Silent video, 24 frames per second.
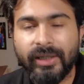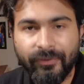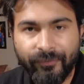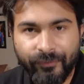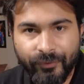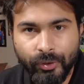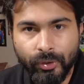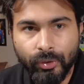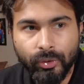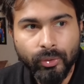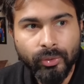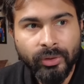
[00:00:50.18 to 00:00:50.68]
if
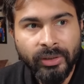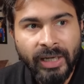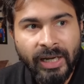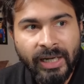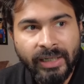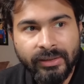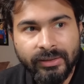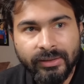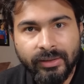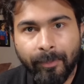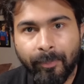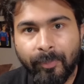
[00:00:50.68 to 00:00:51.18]
you look
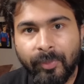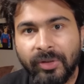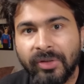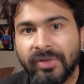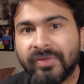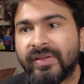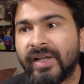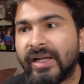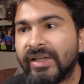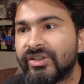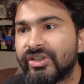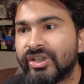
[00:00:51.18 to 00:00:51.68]
at the
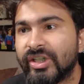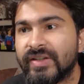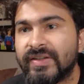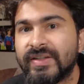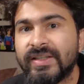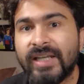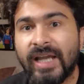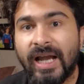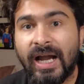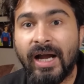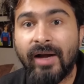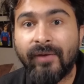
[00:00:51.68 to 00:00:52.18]
players that
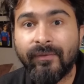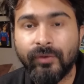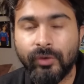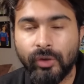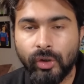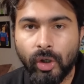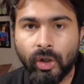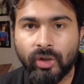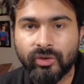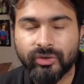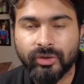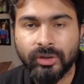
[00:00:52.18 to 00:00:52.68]
Chelsea have
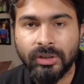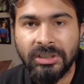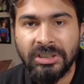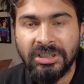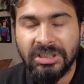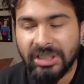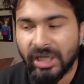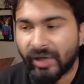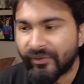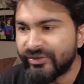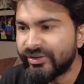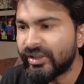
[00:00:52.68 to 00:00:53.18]
lost,
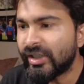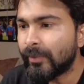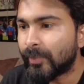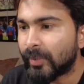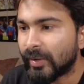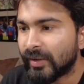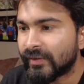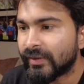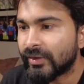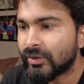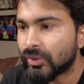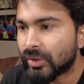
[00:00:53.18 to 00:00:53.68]
काफी सारे
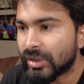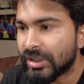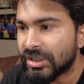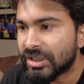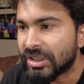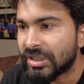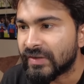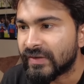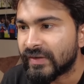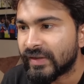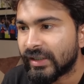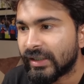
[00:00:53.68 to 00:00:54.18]
players हैं जो कि
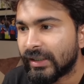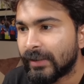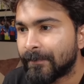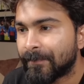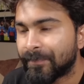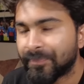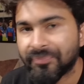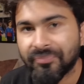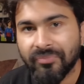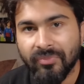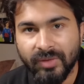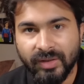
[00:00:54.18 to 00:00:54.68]
चेल्सी
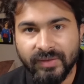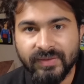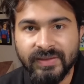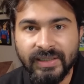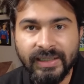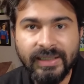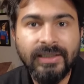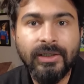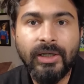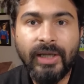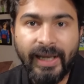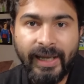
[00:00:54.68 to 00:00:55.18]

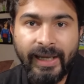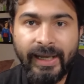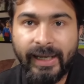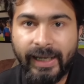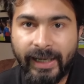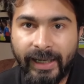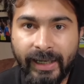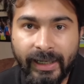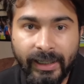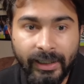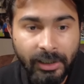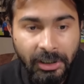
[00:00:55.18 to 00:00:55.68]
से गए
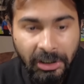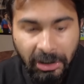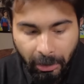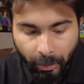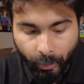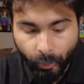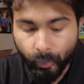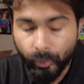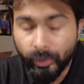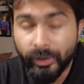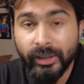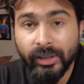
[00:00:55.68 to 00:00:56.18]
हैं
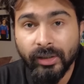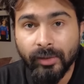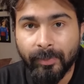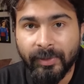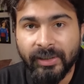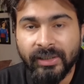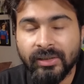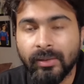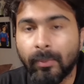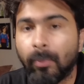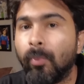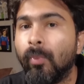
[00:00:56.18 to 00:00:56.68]
रूडिगर
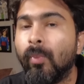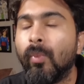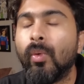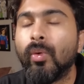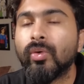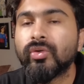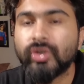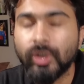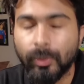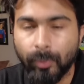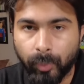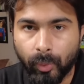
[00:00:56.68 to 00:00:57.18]
बीइंग द
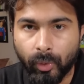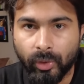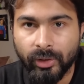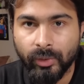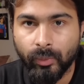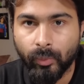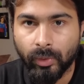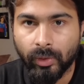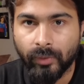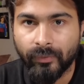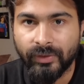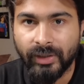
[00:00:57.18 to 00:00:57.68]
मोस्ट
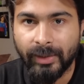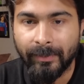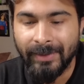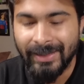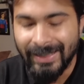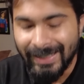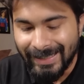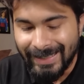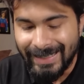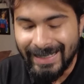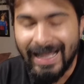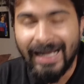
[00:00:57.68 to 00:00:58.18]
इंपॉर्टेंट वन ऑफ देम
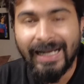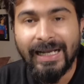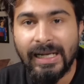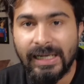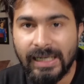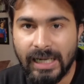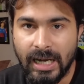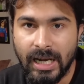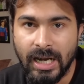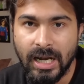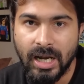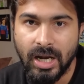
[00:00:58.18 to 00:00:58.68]

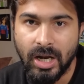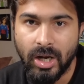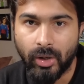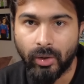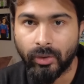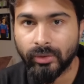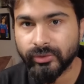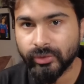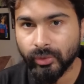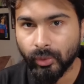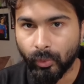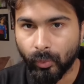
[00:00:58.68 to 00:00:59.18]
Lakaka
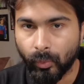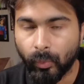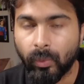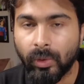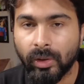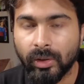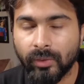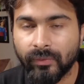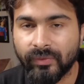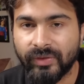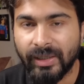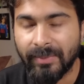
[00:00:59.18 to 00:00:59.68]
ऑल्सो
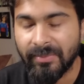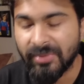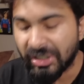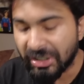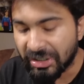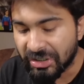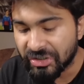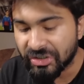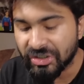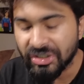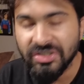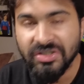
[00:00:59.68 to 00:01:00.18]
वन ऑफ देम
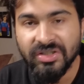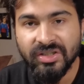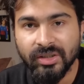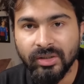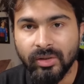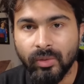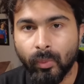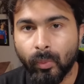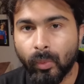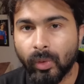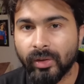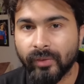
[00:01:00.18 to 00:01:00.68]

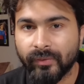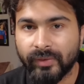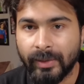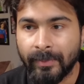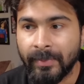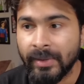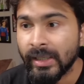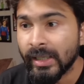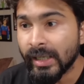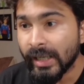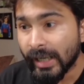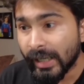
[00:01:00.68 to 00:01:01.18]
क्रिश्चियनसन वन ऑफ देम
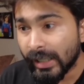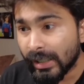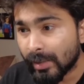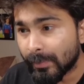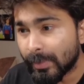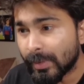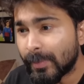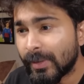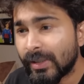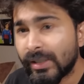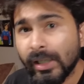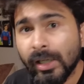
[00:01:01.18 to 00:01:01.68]
एंड
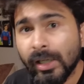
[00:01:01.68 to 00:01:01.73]
अभी भी